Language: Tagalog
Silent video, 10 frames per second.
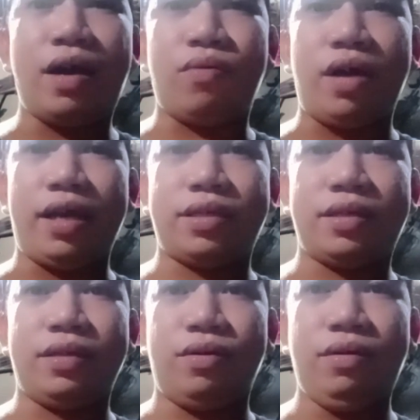ko
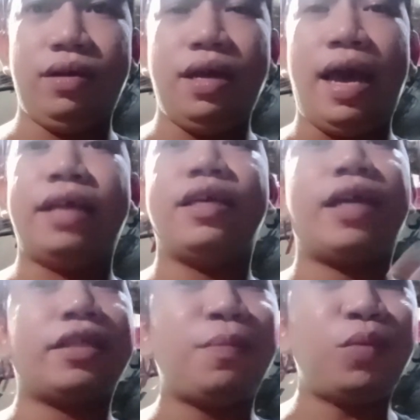guys, no? And then
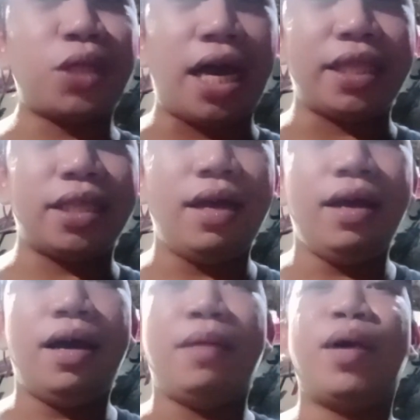katapusan,
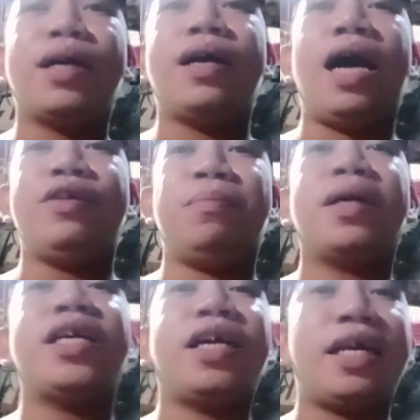mag ano
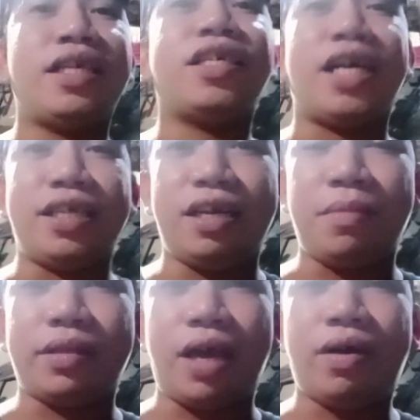magki-credit card na
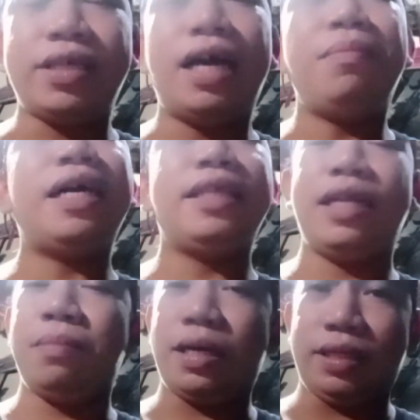naman tayo. Kasi ang maganda
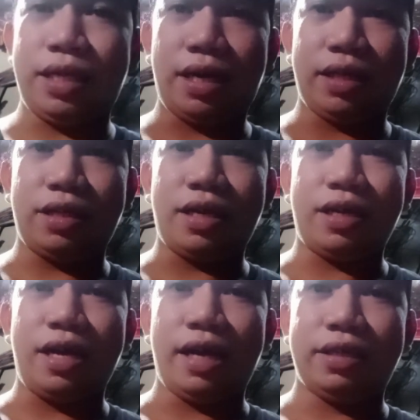naman kasi sa credit
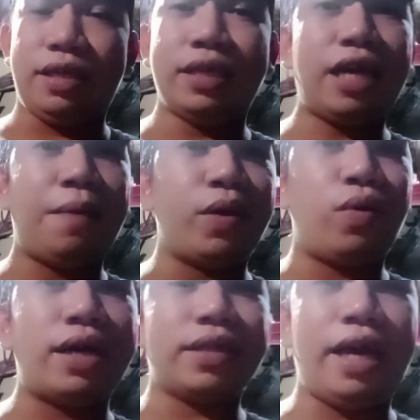card guys, sinasabi ko
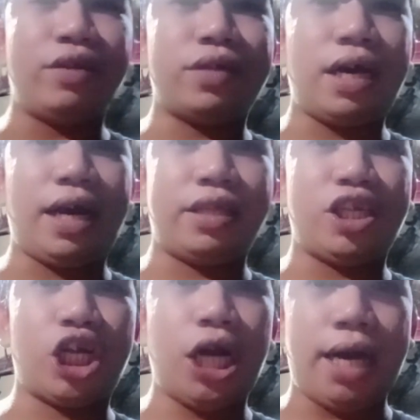nga sa inyo sa
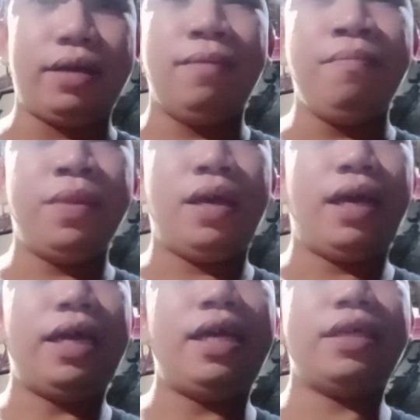credit card
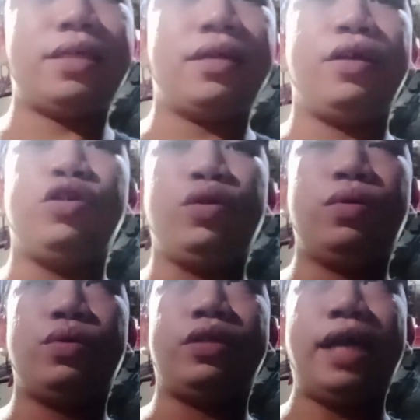is
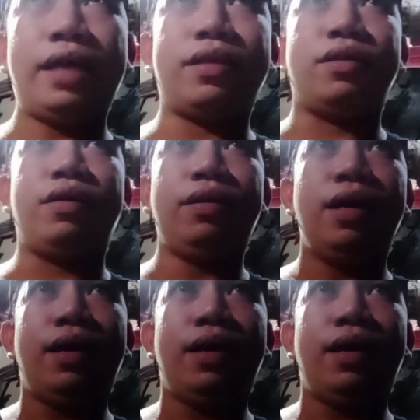due date, no?